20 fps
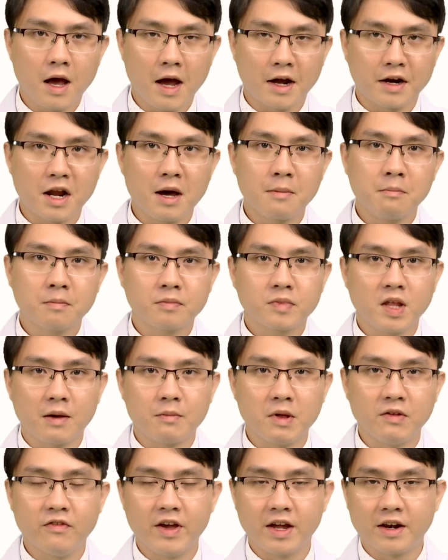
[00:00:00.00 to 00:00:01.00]
Hàng năm tại
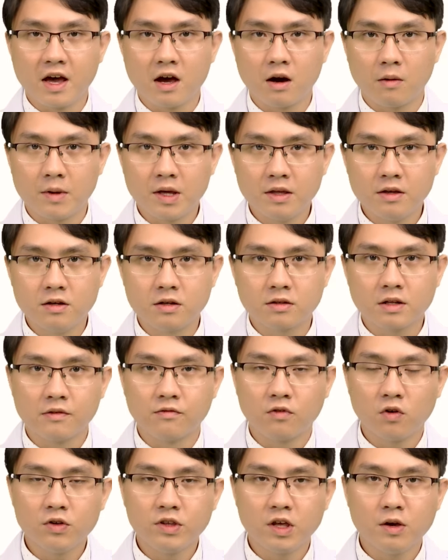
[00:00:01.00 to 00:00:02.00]
Bệnh viện Đại học Y Dược
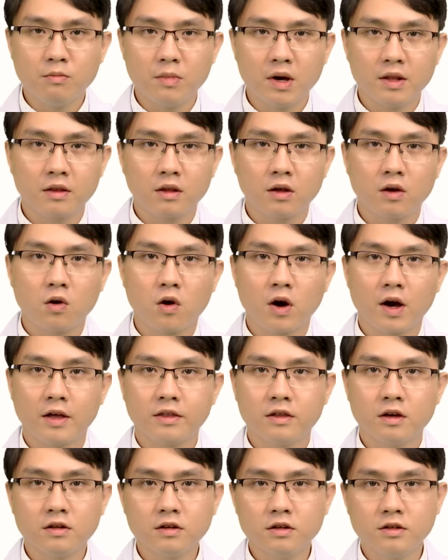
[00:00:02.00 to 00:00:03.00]
Thành phố Hồ Chí Minh, khoa
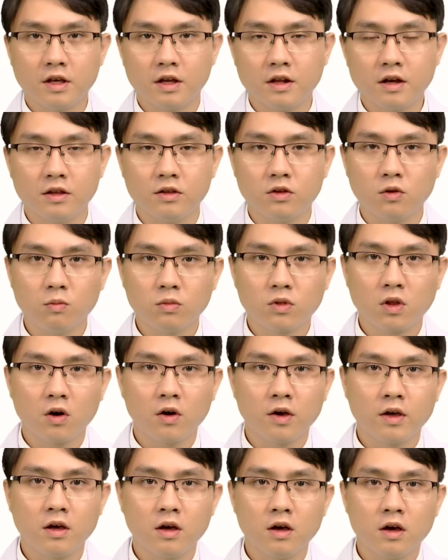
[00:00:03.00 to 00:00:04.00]
chấn thương chỉnh hình chúng
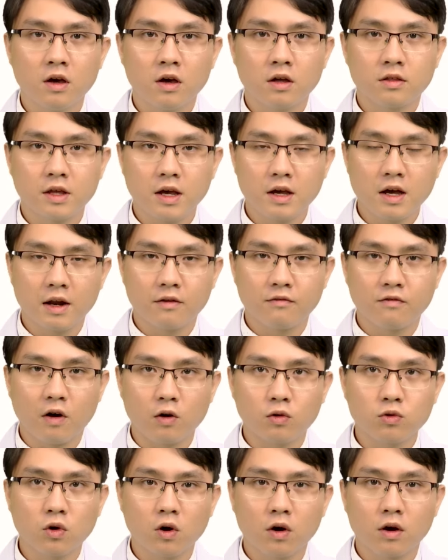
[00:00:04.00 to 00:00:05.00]
tôi tiến hành
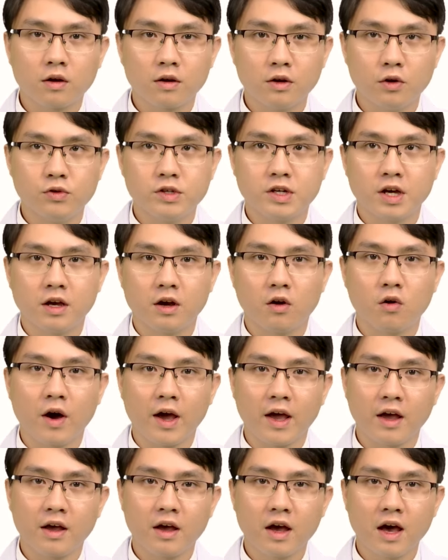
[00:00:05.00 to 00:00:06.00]
phẫu thuật điều trị
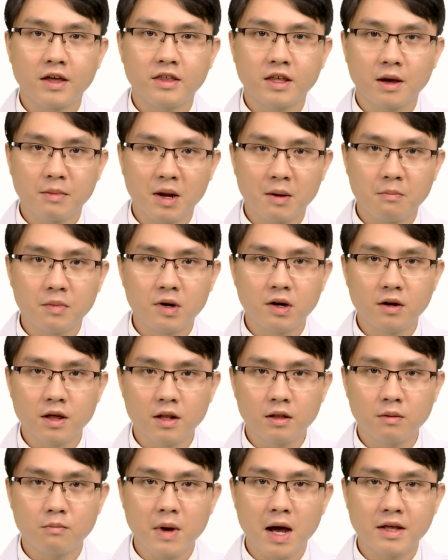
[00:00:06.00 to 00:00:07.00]
khoảng 250
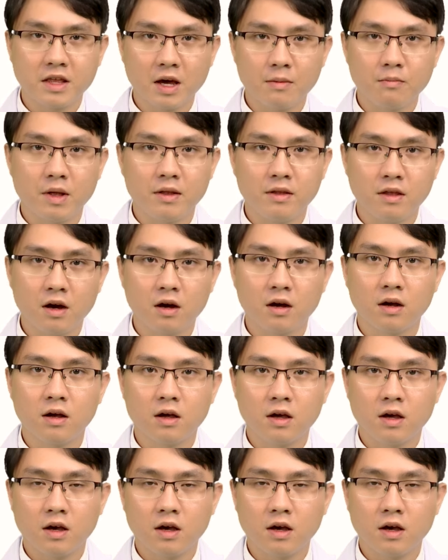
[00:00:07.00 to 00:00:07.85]
đến 300 bệnh nhân